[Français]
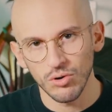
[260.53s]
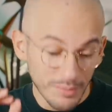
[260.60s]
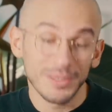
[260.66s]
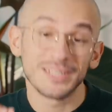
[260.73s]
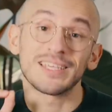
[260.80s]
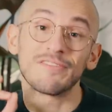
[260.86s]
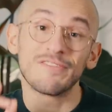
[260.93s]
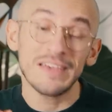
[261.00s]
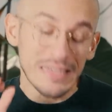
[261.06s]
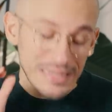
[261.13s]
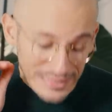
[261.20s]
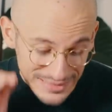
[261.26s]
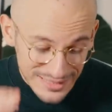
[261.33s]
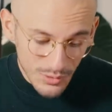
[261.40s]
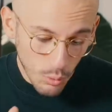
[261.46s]
Eh bien, ça
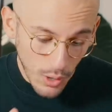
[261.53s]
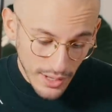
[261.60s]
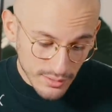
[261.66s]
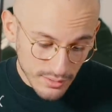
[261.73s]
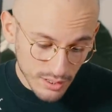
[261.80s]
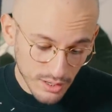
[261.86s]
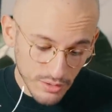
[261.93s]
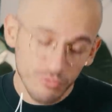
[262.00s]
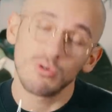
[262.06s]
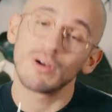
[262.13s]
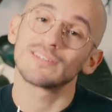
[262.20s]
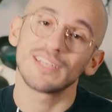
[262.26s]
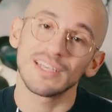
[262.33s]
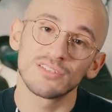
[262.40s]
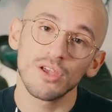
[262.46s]
fait 10 watts
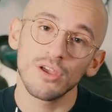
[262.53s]
x 16